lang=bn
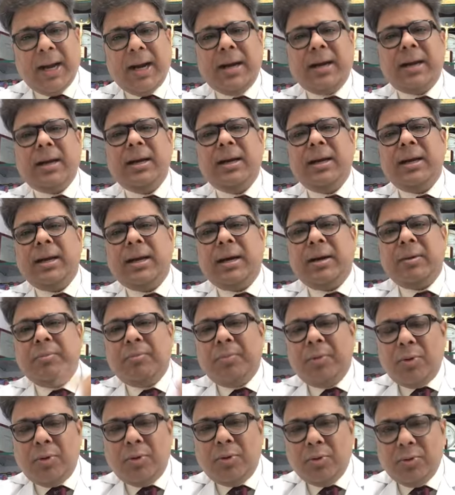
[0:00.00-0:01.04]
আর
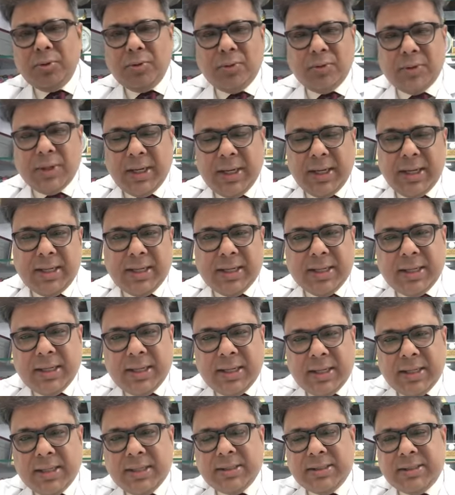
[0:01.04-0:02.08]
বহু দূরের
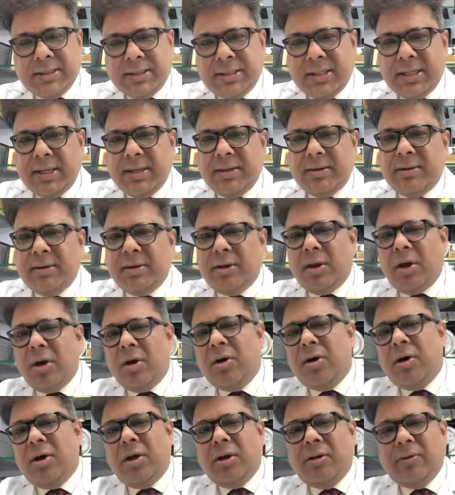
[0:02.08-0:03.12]
যে লং
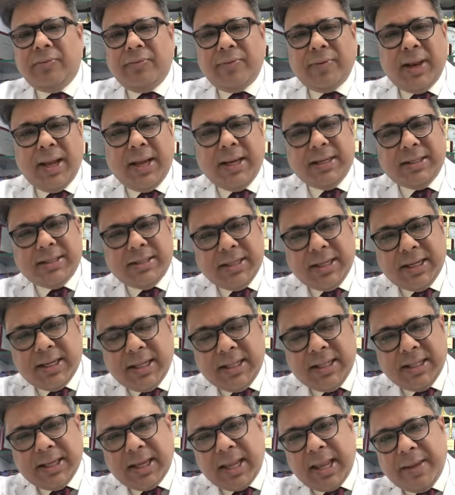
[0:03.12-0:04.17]
হল ফ্লাইট
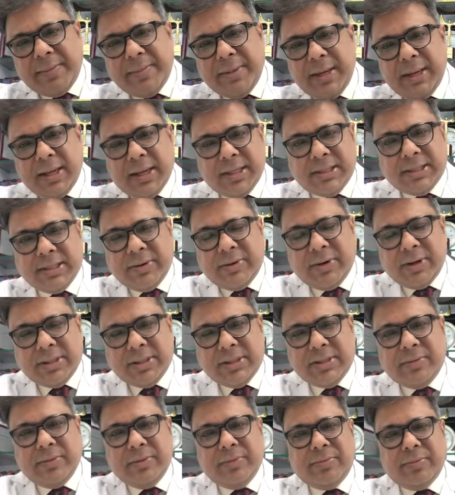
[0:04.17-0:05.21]
এখান থেকে আমেরিকা যাওয়ার
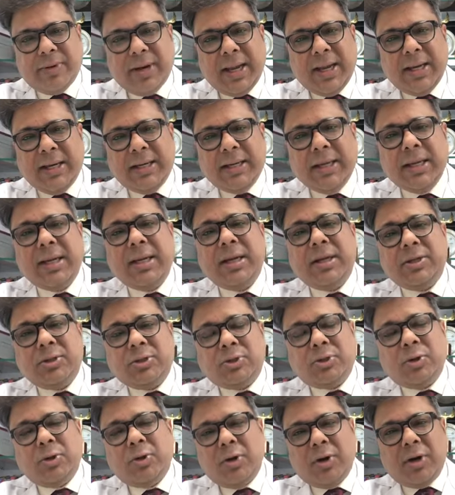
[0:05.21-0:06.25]
যে ফ্লাইট
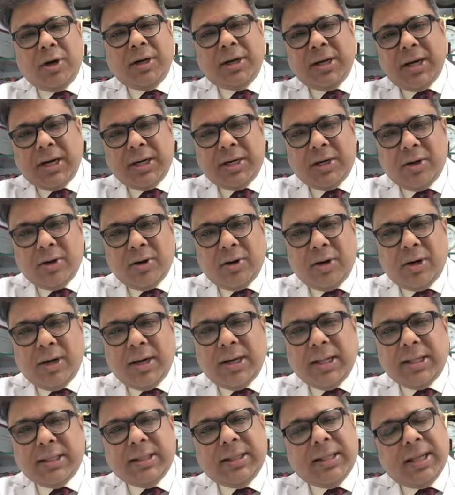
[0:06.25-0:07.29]
ষোলো ঘন্টা আঠেরো
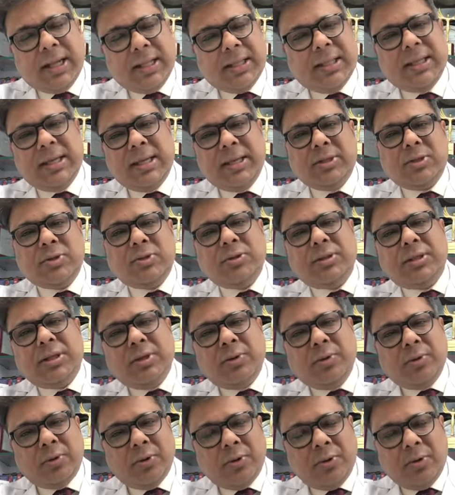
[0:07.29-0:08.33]
ঘন্টা তাতে যদি
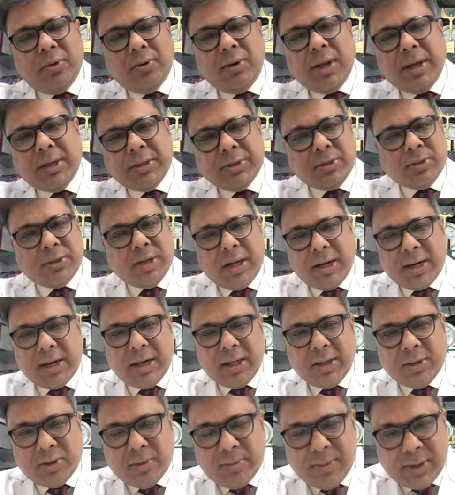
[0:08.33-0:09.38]
অন্য একজন
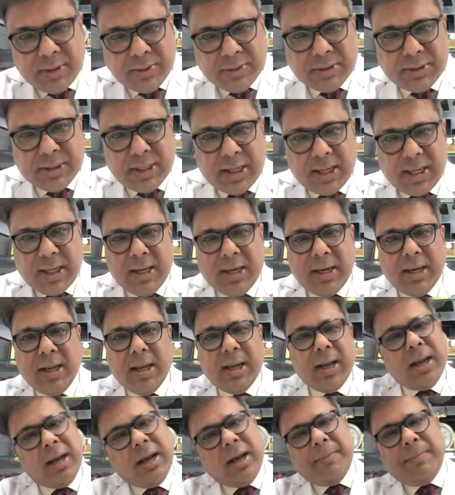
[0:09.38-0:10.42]
আক্রান্ত মানুষ থাকেন
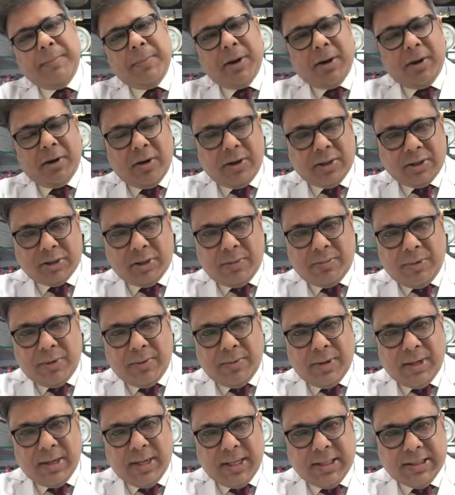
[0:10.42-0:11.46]
আপনার হওয়ার
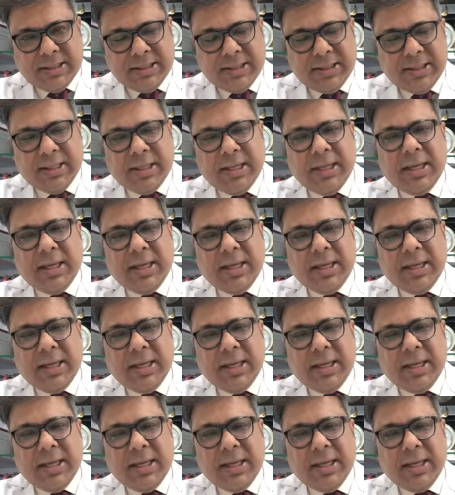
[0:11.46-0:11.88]
সম্ভাবনা আছে